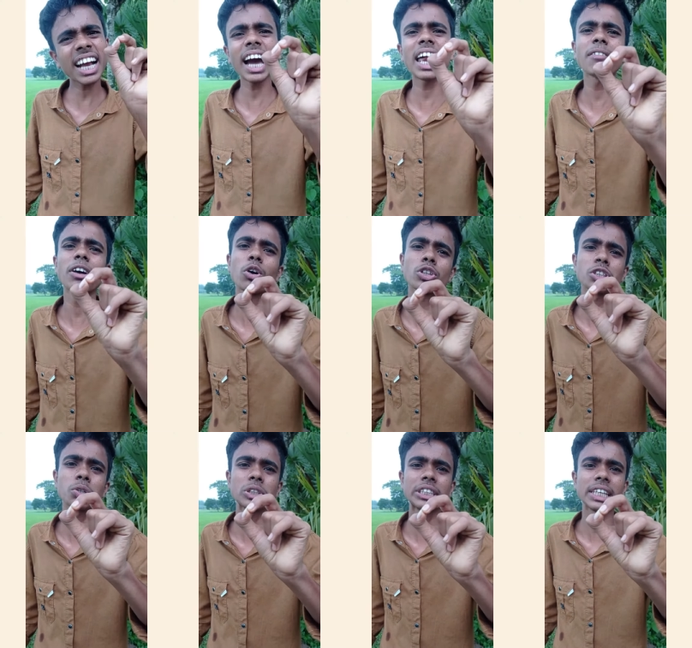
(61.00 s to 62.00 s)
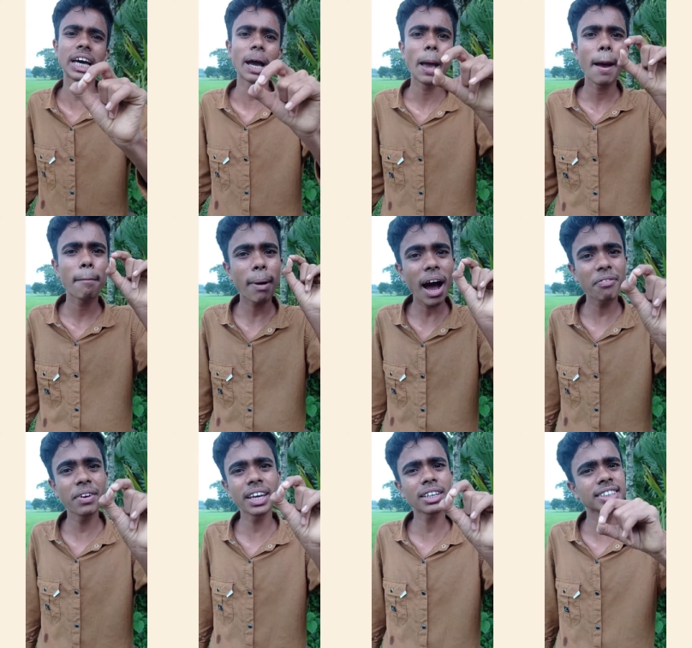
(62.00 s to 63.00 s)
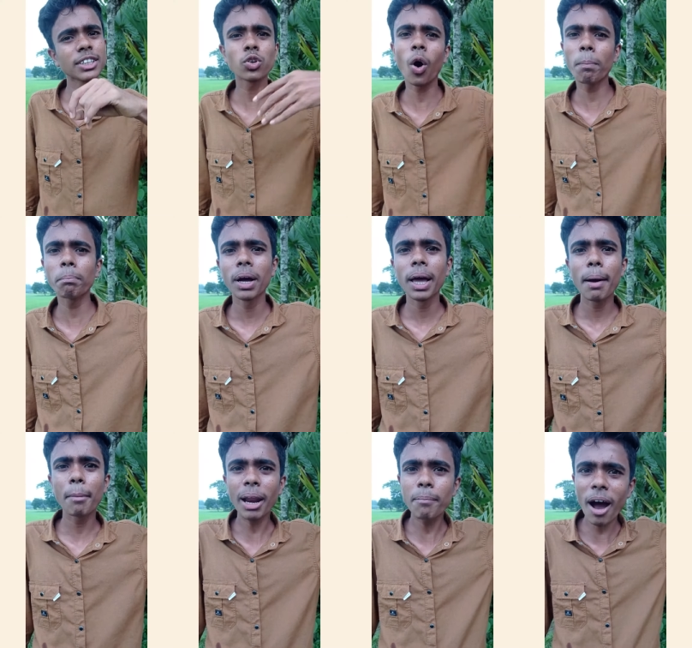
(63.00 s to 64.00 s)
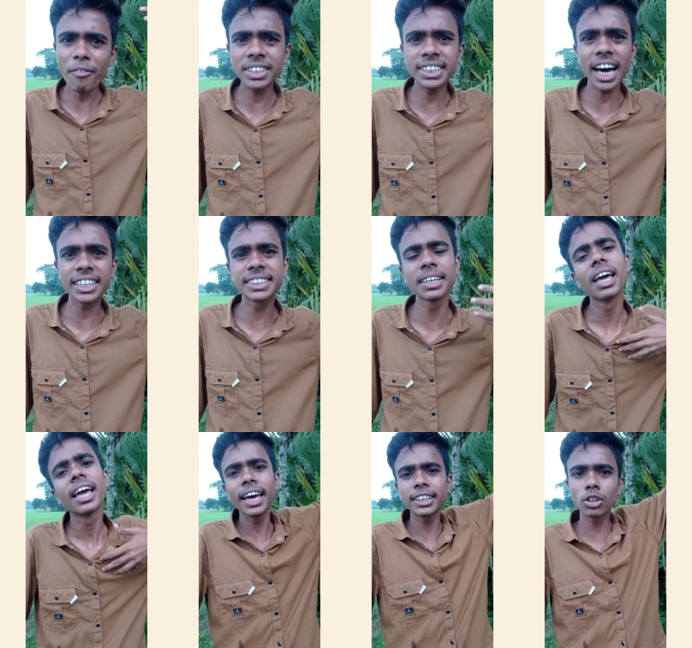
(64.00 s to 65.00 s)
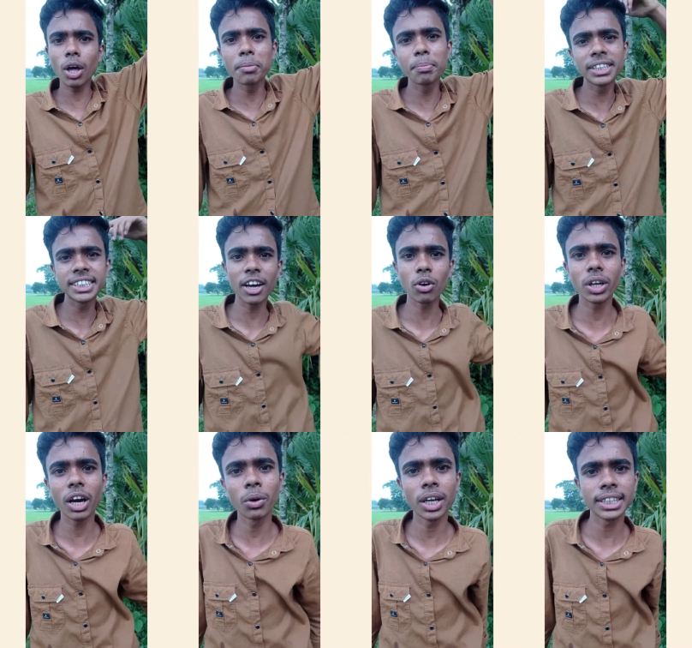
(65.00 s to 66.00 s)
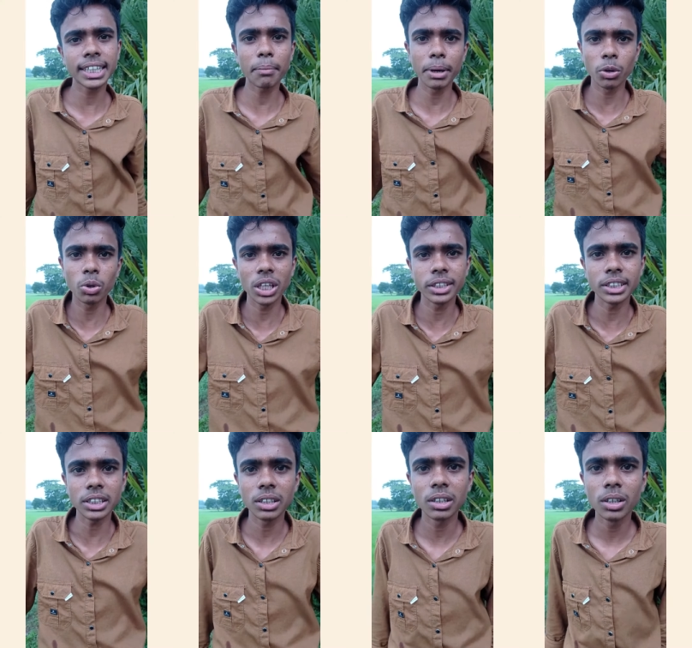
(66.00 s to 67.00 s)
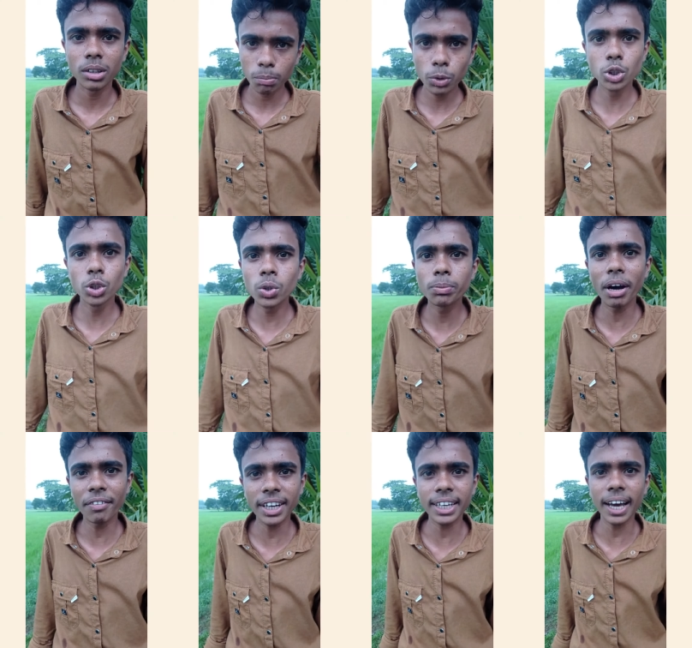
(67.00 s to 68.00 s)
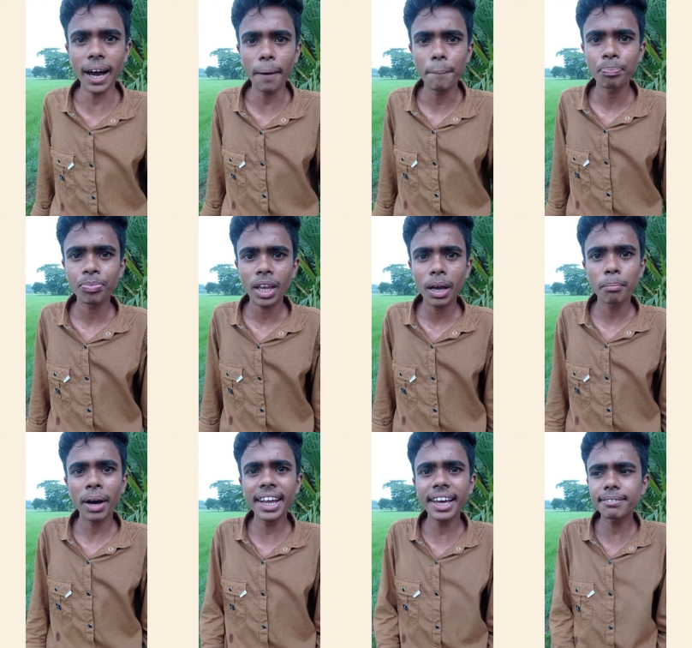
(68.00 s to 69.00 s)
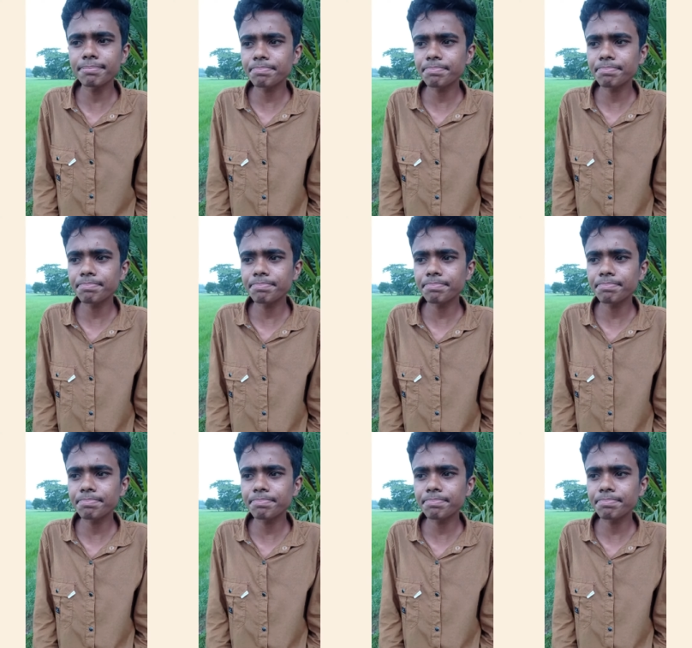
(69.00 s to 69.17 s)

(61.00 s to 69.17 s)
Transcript: এক কানা পাইও কষ্ট করছি না বাপের আছে সব মানে বাপে যা আছেন এত তো আমি বেশি আরও ইয়া করেছি কামাই করেছি বুঝুন ব্যাপারটা মানে